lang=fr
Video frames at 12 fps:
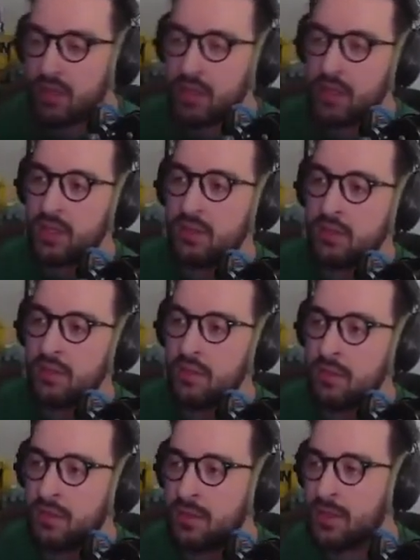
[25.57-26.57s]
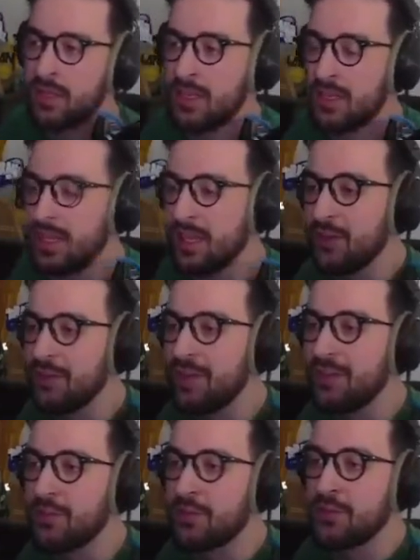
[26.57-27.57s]
et, et en
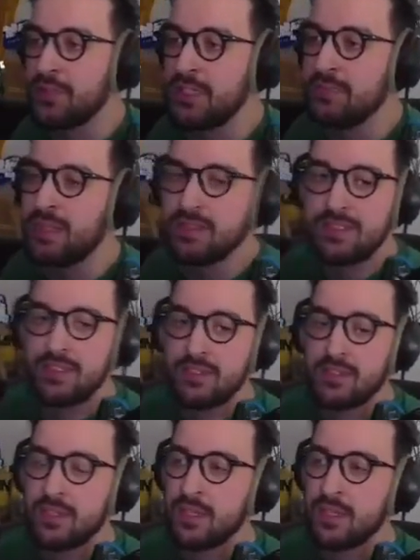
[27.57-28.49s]
fait, il m'a dit.